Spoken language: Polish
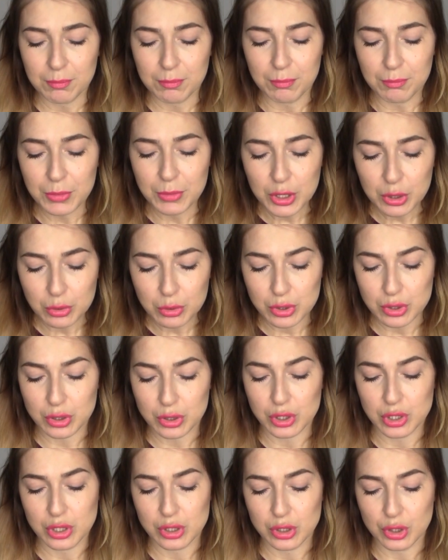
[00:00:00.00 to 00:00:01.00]
minus to
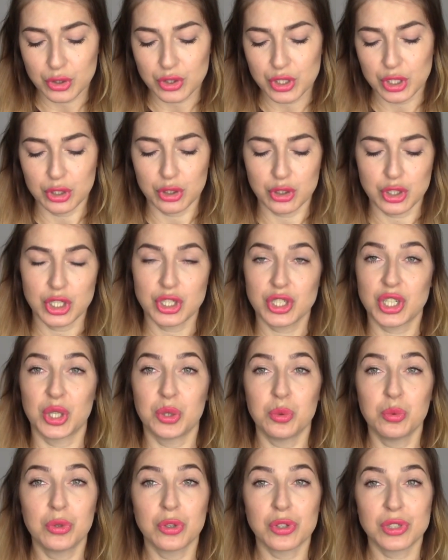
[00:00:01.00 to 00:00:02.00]
jest to, że troszeczkę
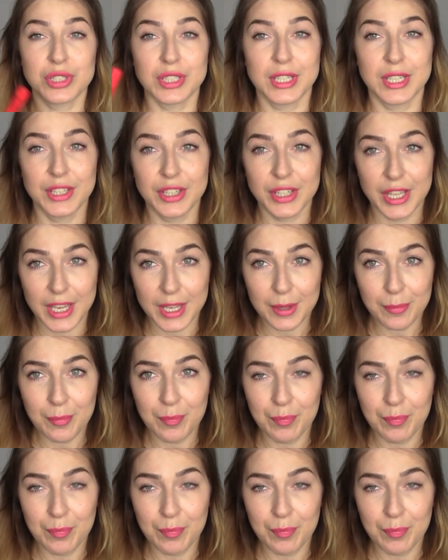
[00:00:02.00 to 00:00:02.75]
długo schnie